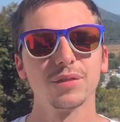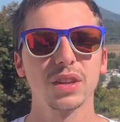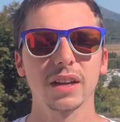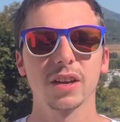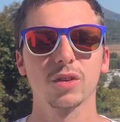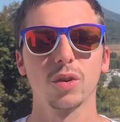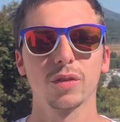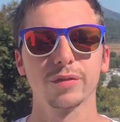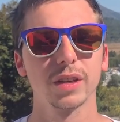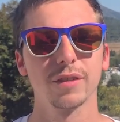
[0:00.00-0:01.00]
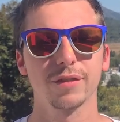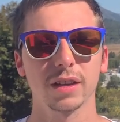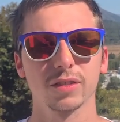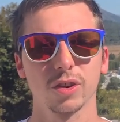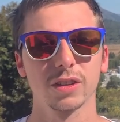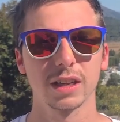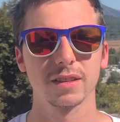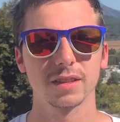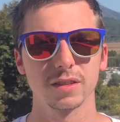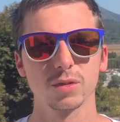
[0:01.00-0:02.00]
Danach gucken wir, was könnte
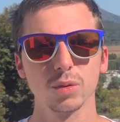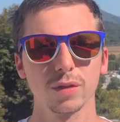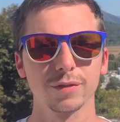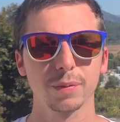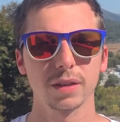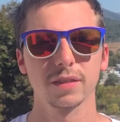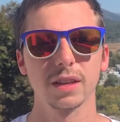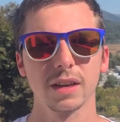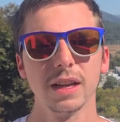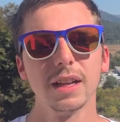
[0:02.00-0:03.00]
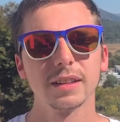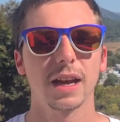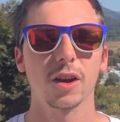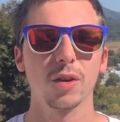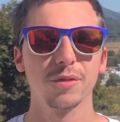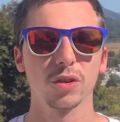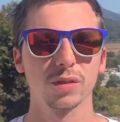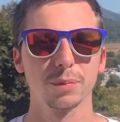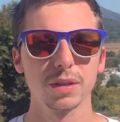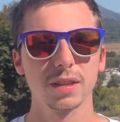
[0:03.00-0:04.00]
jetzt in Zukunft passieren. Da kommen wir auch so
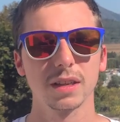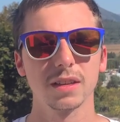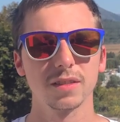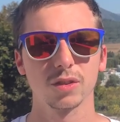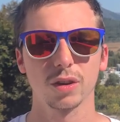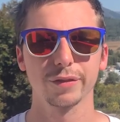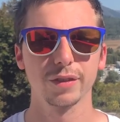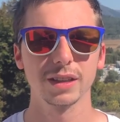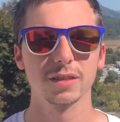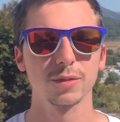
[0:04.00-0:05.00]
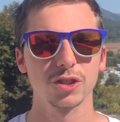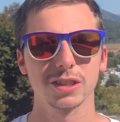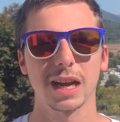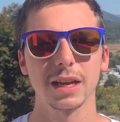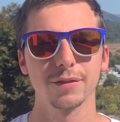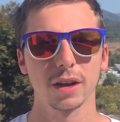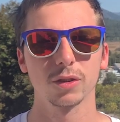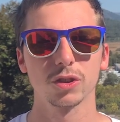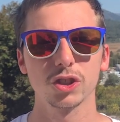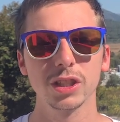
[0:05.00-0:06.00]
ein bisschen in diesen Konflikt zwischen Taiwan
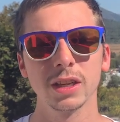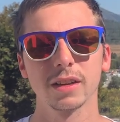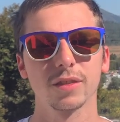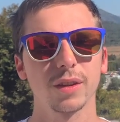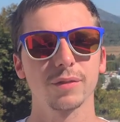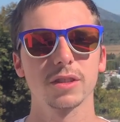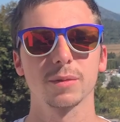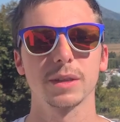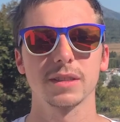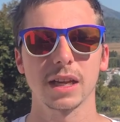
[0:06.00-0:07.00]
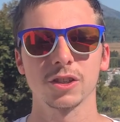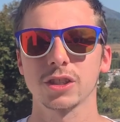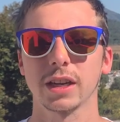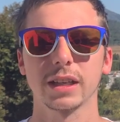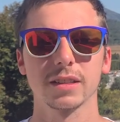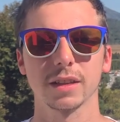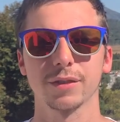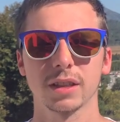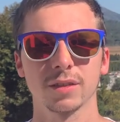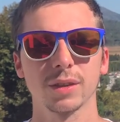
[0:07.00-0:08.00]
und China. Das werden wir zumindest anschneiden, ganz
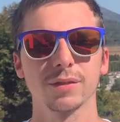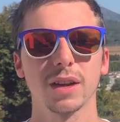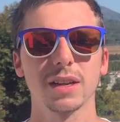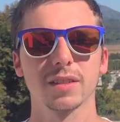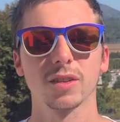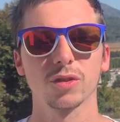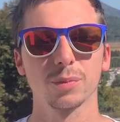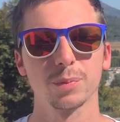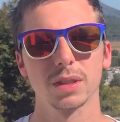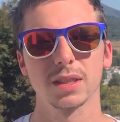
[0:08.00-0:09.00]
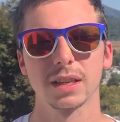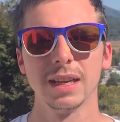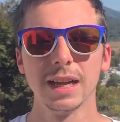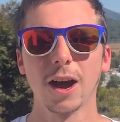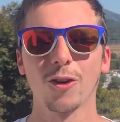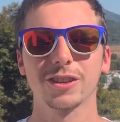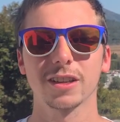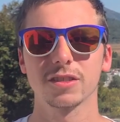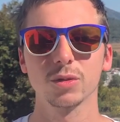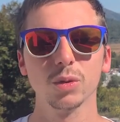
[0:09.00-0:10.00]
einfach deswegen, weil das noch so ein bisschen auch
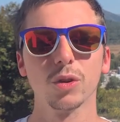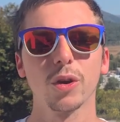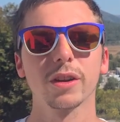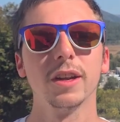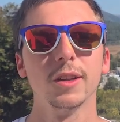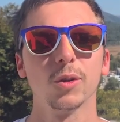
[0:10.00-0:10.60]
dazugehört.